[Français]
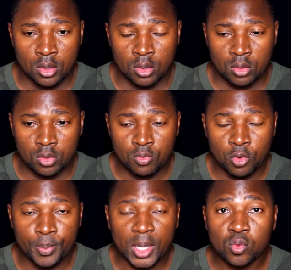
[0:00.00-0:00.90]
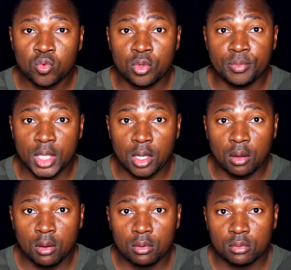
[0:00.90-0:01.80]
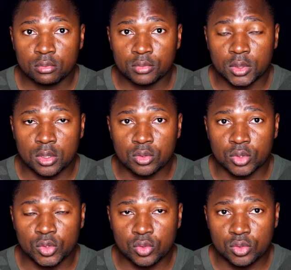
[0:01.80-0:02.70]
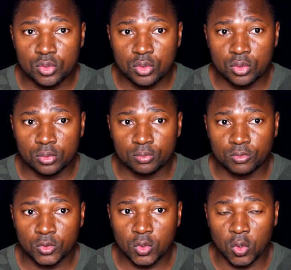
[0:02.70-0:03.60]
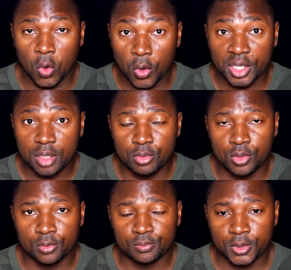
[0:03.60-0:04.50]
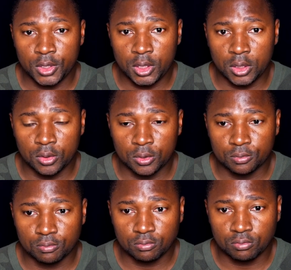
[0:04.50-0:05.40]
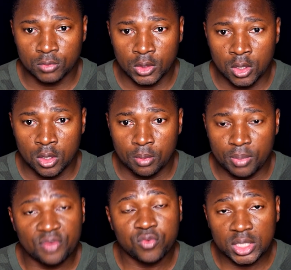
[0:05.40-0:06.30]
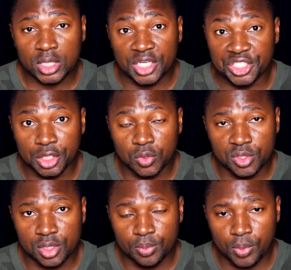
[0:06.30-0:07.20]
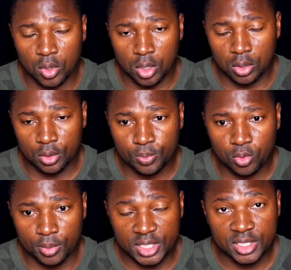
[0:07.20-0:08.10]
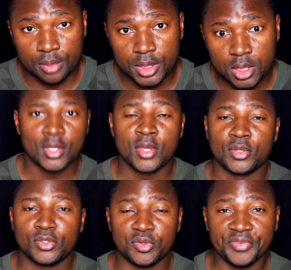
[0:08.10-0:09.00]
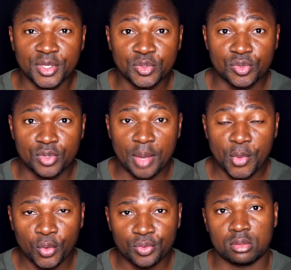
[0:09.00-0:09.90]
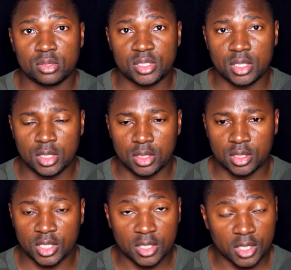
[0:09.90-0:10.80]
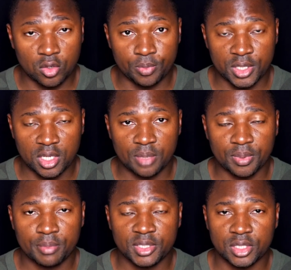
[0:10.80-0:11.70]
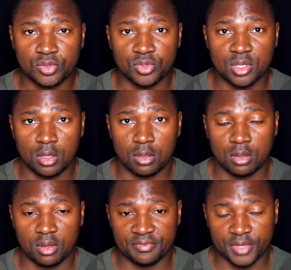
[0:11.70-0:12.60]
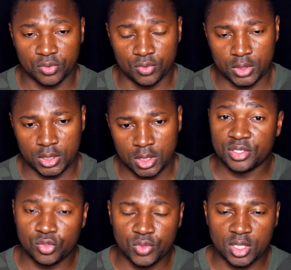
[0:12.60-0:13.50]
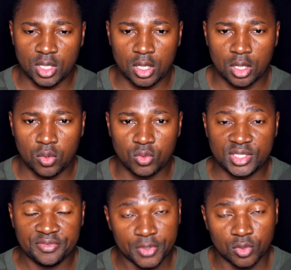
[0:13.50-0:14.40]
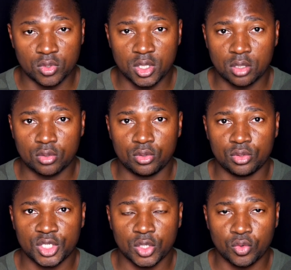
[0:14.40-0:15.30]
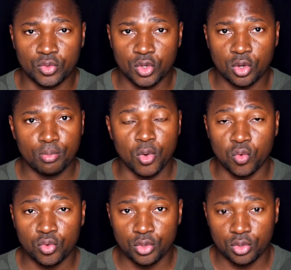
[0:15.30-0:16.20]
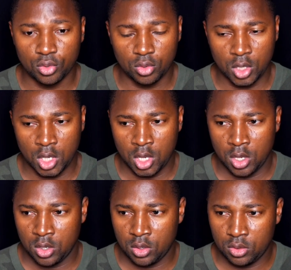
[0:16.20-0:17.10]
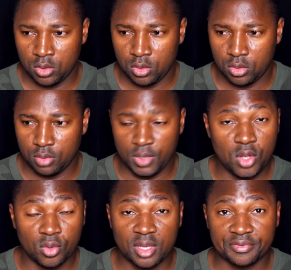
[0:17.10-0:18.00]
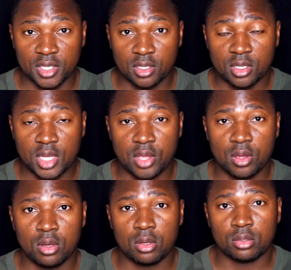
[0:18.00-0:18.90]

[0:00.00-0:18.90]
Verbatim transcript: euh, de mon parcours de migrant, quelque chose de horrible et parfois tragique aussi pour, euh, pour mes amis. Je viens du Cameroun. C'était très très compliqué après mes études en, faculté. Suite à, aux difficultés que j'ai connues comme beaucoup de, de, millions d'Africains d'ailleurs,